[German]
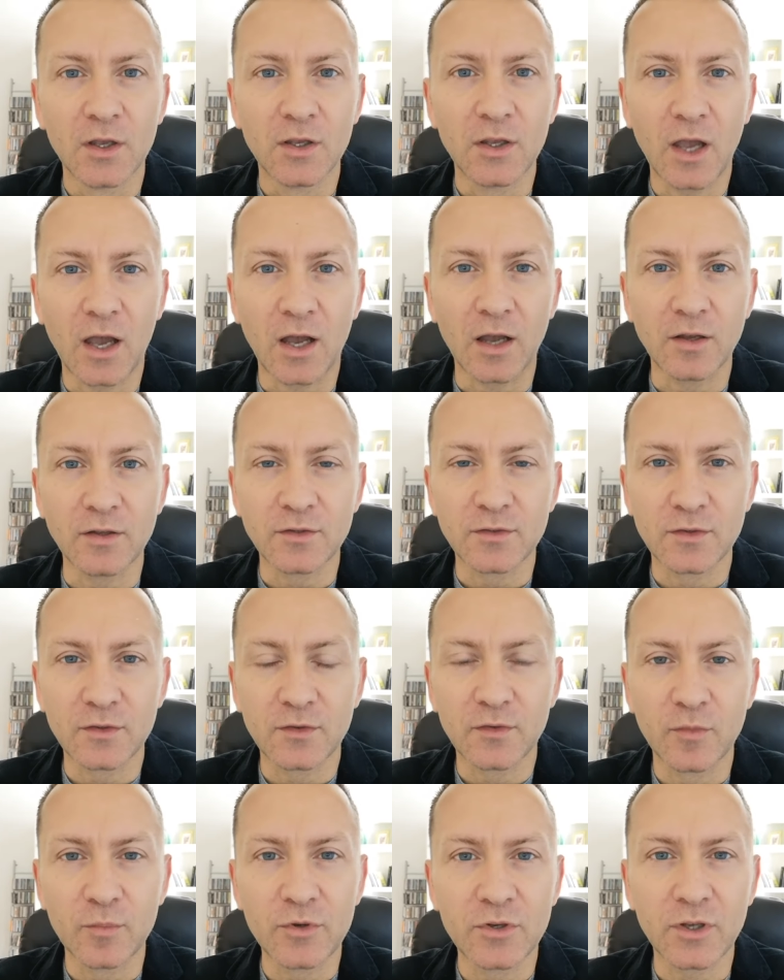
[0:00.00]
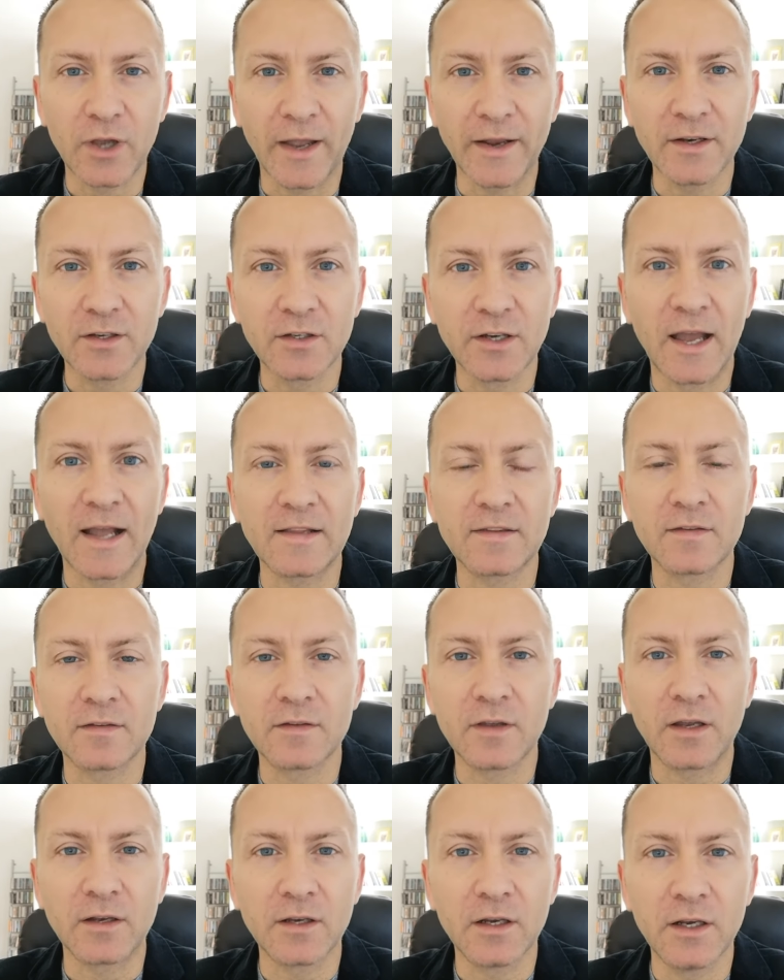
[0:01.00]
Ja, es ist für mich eigentlich eine
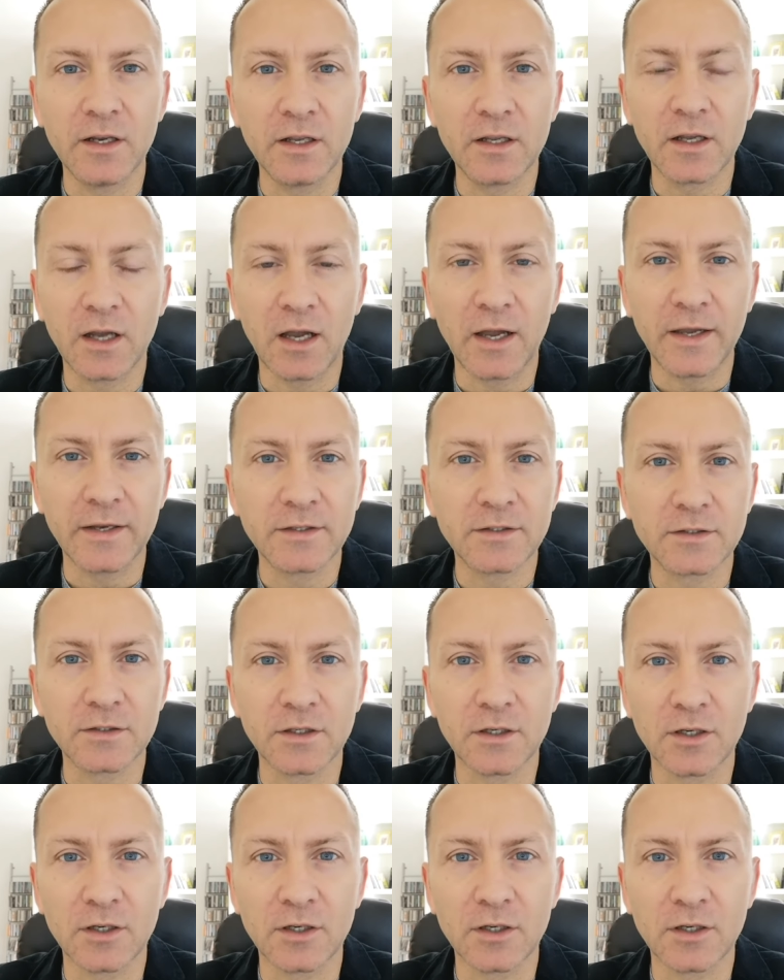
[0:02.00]
Herzensangelegenheit.